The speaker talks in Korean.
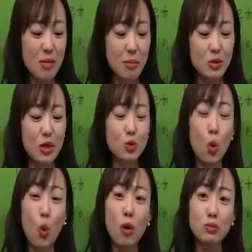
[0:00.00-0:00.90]
먼저
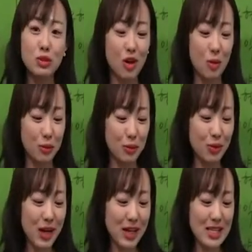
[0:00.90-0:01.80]
농업부터
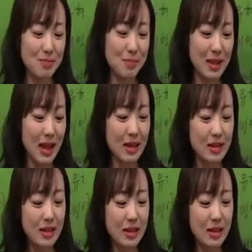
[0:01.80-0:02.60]
보도록 하겠습니다.